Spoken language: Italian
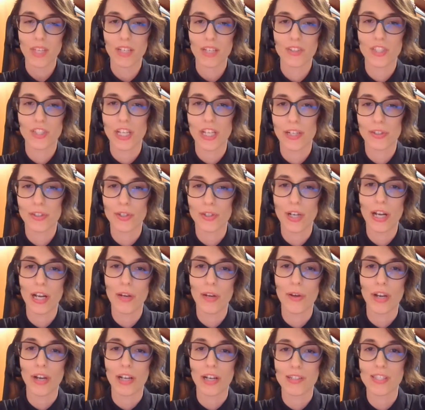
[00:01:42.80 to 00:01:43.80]
Certo,
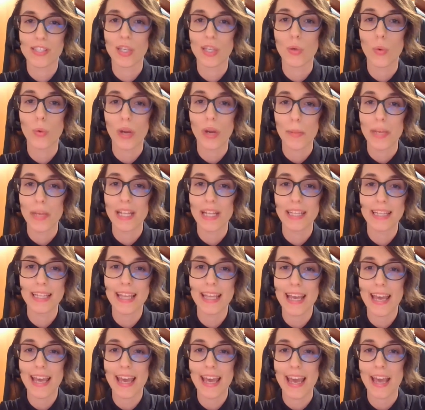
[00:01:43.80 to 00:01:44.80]
allora
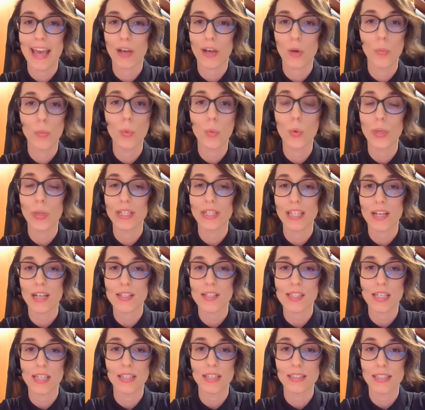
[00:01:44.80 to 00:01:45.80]
sicuramente è comunque
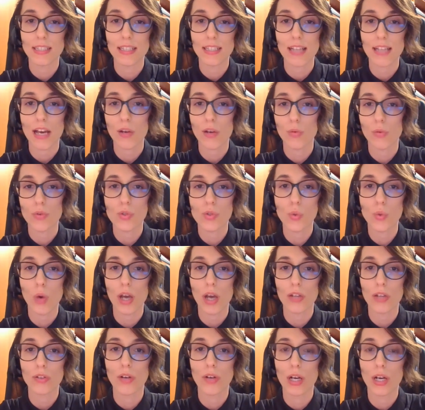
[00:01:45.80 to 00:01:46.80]
interessante dare uno
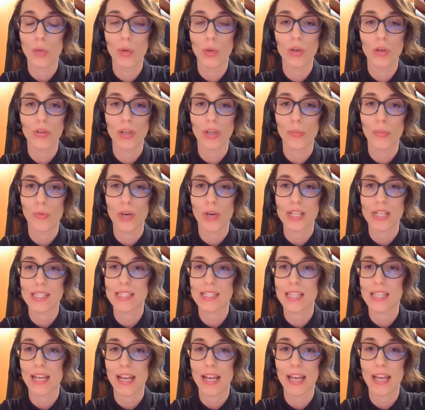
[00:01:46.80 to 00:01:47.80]
sguardo a quello che può
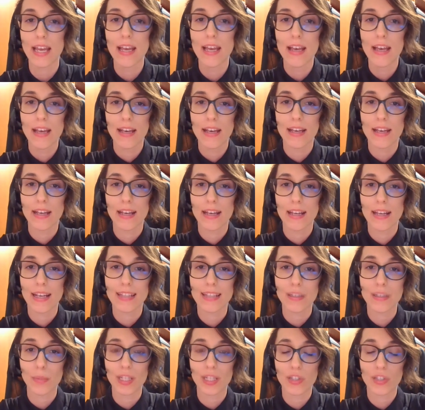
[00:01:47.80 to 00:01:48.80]
essere eh,
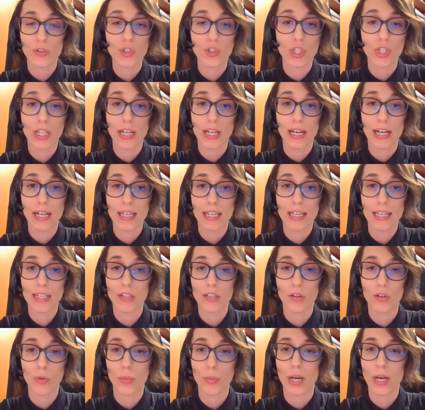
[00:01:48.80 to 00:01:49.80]
l'andamento
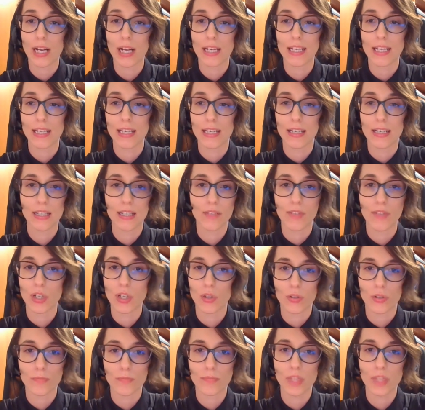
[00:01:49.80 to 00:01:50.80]
generale, globale a
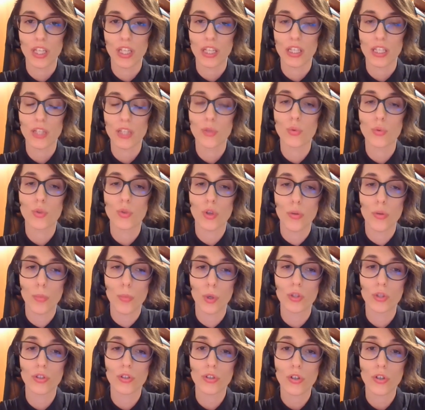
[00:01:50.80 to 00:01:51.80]
livello di, di tutto il
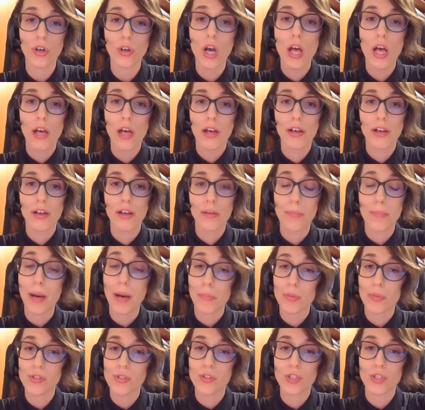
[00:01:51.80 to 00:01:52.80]
mondo, eh,
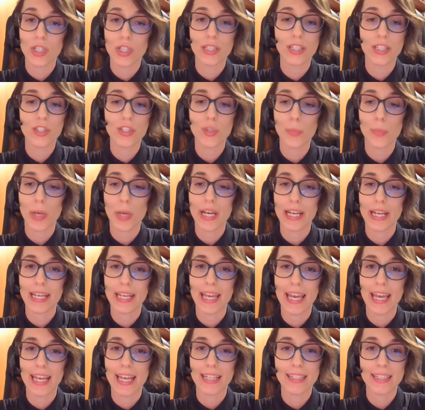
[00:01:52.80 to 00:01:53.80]
ma posso già anticipare
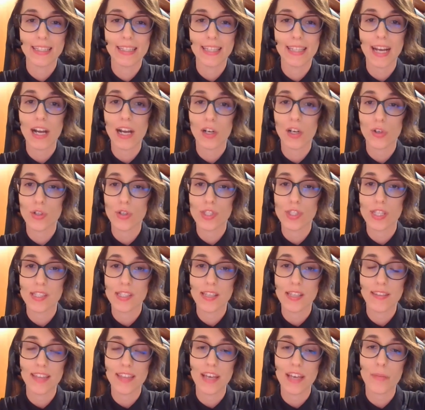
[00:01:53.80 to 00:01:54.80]
che tra agosto e
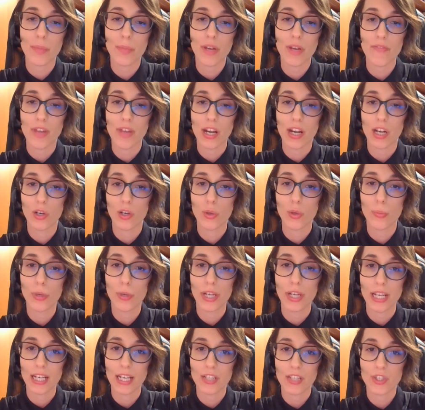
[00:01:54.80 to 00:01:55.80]
settembre verranno
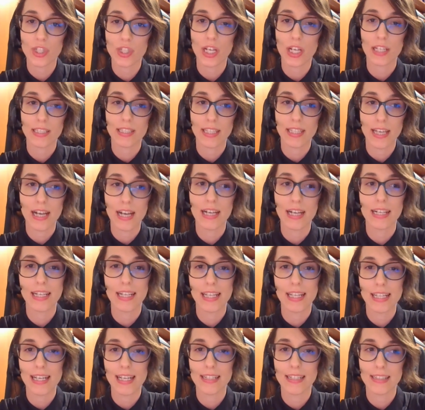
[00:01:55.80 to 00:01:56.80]
poi rilasciati
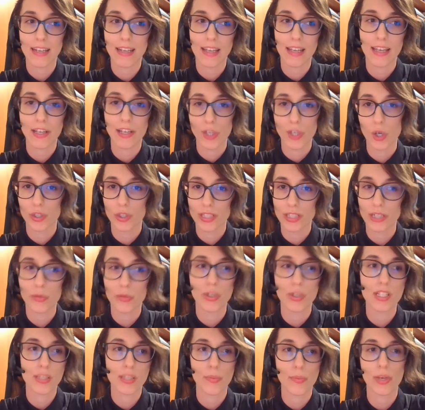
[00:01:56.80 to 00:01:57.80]
anche gli altri IOTA,
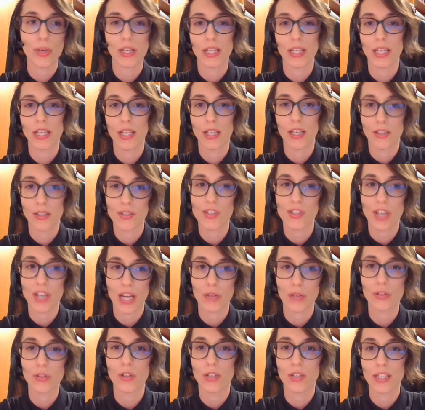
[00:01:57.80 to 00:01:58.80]
quindi sempre gli Industry
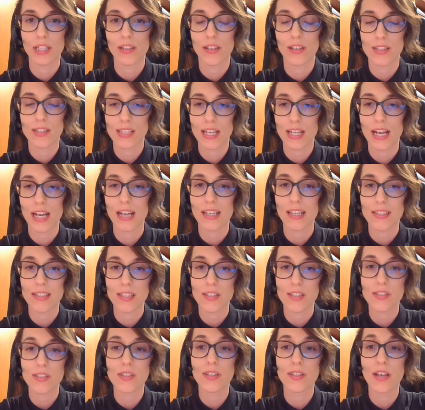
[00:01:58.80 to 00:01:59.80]
Outlook e Trends
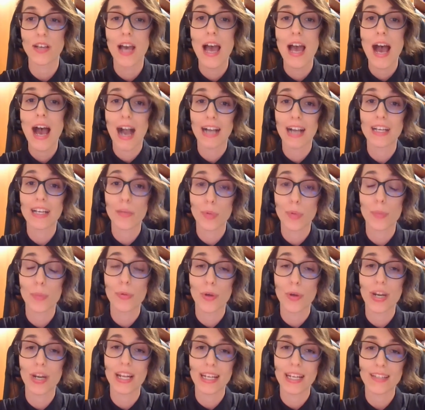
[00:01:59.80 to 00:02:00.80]
Analysis, anche
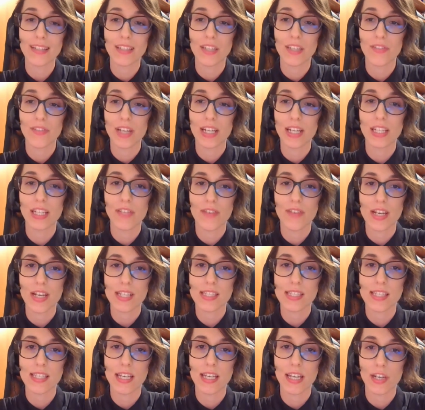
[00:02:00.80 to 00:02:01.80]
proprio relativi alle
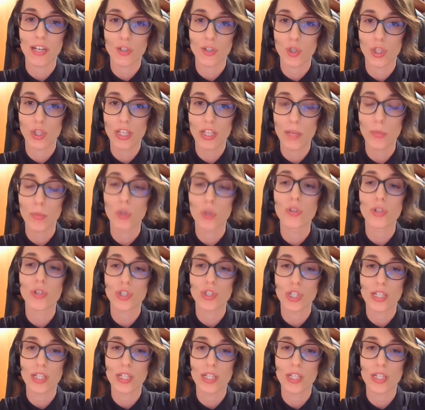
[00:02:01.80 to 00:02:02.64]
diverse regioni del mondo e ce ne